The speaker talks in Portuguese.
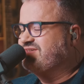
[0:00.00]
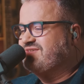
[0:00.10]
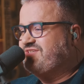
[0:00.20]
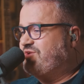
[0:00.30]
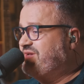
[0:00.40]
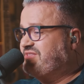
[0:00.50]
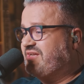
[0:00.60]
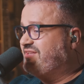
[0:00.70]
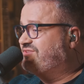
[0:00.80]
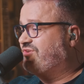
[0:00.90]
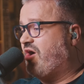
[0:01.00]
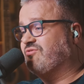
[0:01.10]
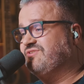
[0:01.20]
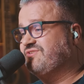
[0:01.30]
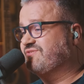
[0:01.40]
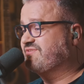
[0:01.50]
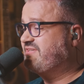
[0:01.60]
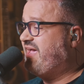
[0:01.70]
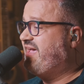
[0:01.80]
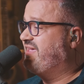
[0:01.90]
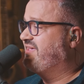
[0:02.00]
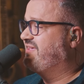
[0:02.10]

Se eu ainda nem toco em José.